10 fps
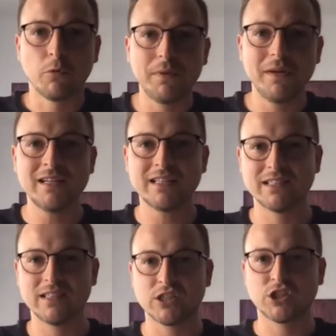
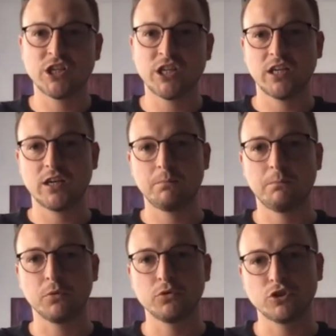mobilne zadaszenie
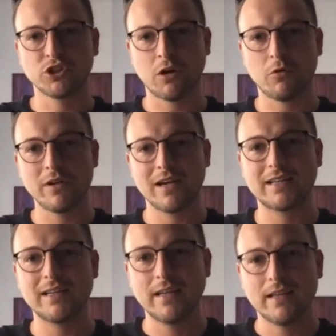podążało
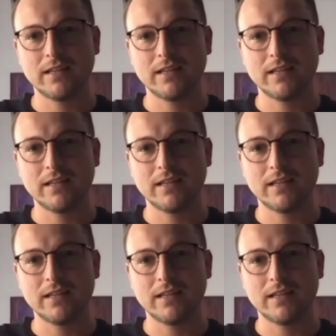jak